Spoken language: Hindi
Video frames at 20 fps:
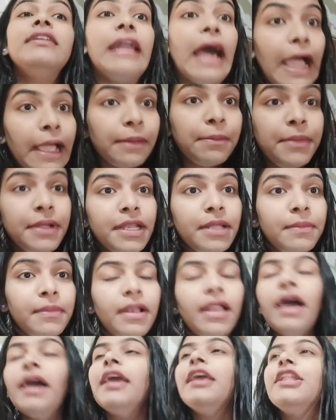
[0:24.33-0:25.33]
टाइम ही नहीं
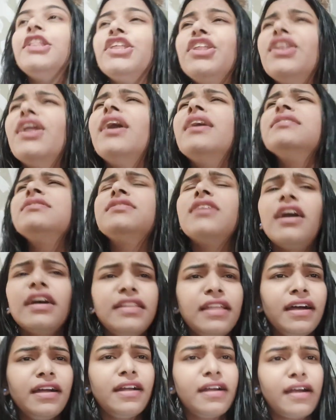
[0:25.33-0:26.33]
मिला इतना
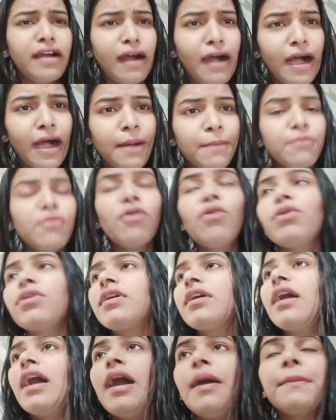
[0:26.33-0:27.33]
ज़्यादा काम
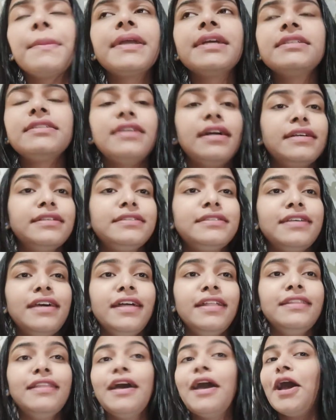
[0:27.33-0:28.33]
और काम के साथ
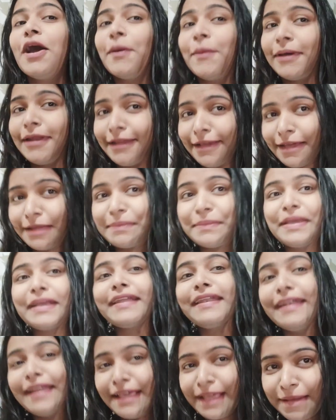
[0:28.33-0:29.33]
साथ हमारे घर में
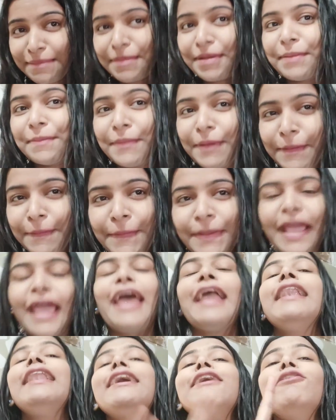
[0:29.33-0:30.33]
एक नया मेंबर भी
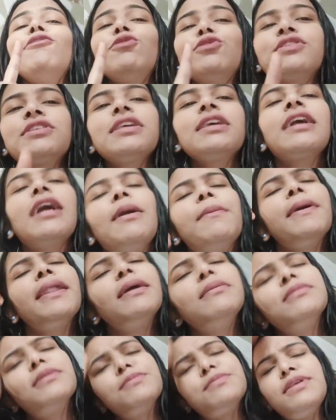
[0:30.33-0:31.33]
आया लेकिन उसकी
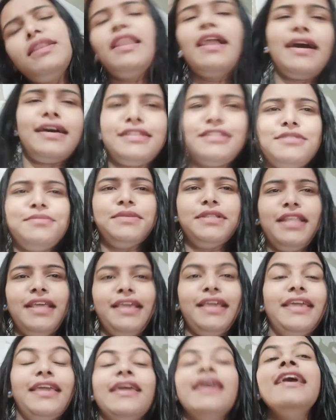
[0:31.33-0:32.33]
खबर हम सबसे लास्ट में
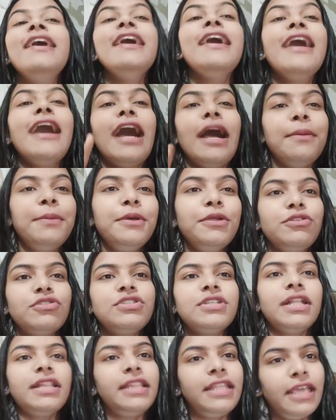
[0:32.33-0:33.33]
देंगे अभी तो
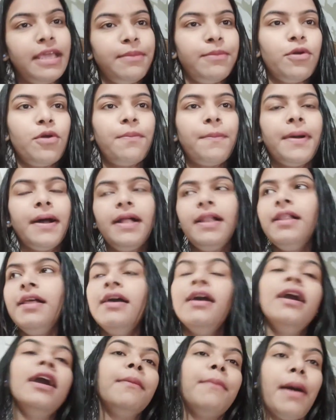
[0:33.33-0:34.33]
चलते हैं भोपाल
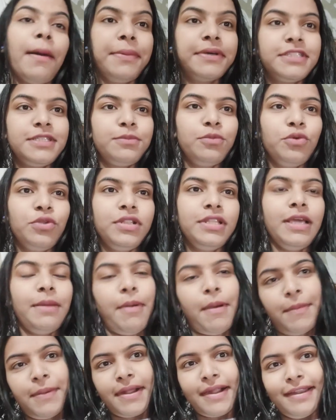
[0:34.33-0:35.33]
पापा से बोल दिया
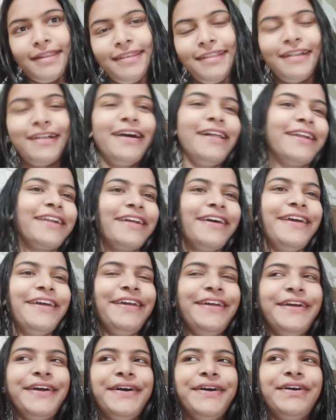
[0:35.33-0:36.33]
पापा गाड़ी निकाल रहे
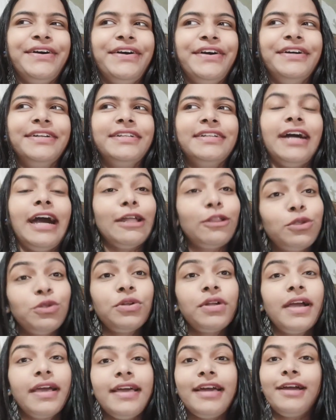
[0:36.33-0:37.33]
हैं और
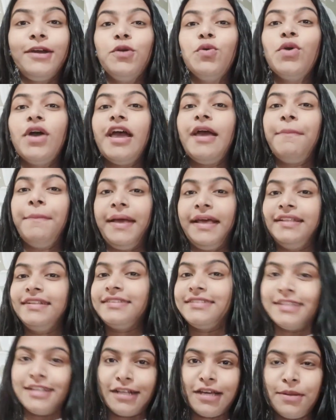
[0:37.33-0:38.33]
अतुल गया हुआ है
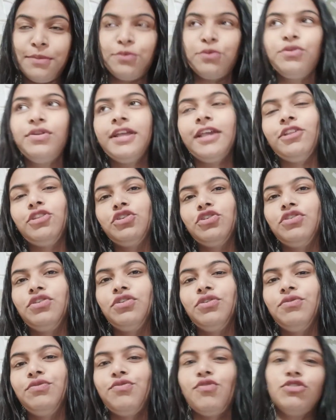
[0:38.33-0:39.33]
पैदल सड़कनपुर नहीं तो
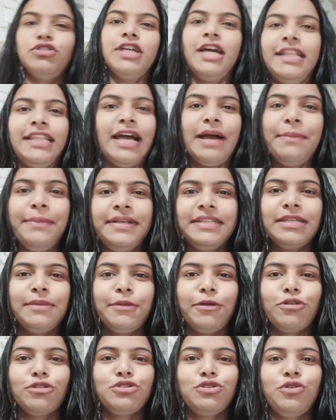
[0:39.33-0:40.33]
वो जाता हमेशा
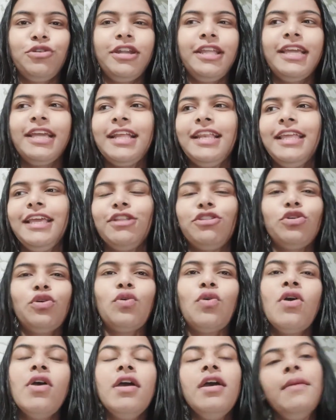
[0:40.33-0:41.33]
मेरे को छोड़ने के लिए
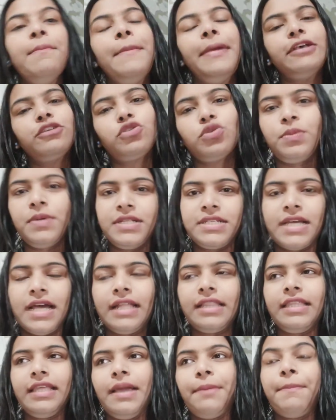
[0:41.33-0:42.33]
तो मैं सुबह
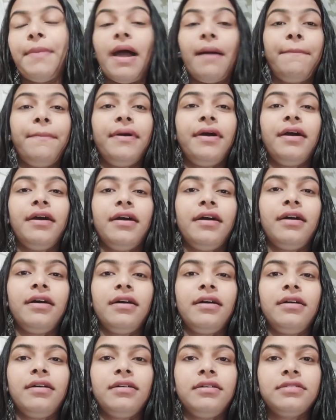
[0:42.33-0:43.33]
जाती है पापा
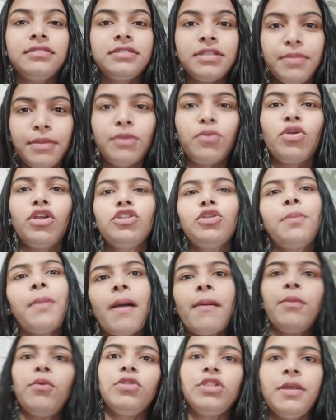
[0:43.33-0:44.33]
से से मैंने बोला तो
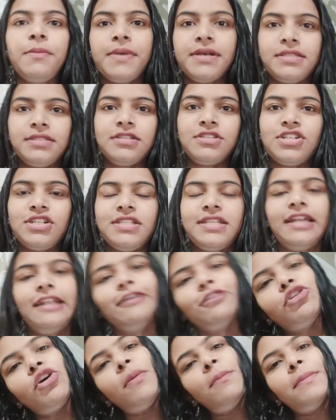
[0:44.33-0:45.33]
पापा बोलते बस से चल
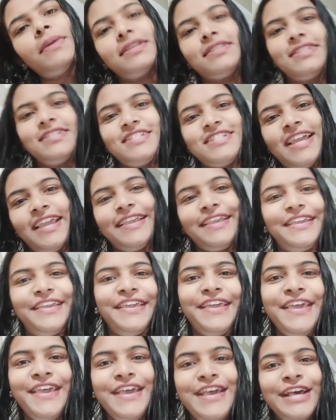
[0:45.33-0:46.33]
जाना तो हम बस से
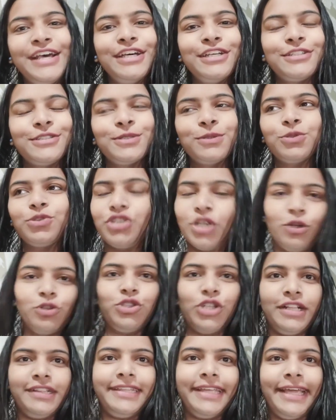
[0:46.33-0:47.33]
जाएंगे सो
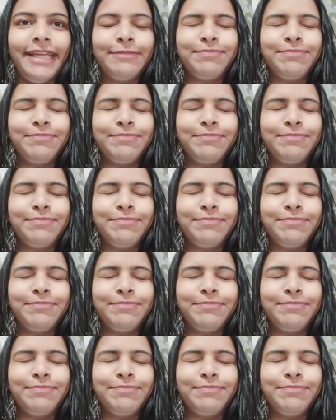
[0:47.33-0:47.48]
चलो चलते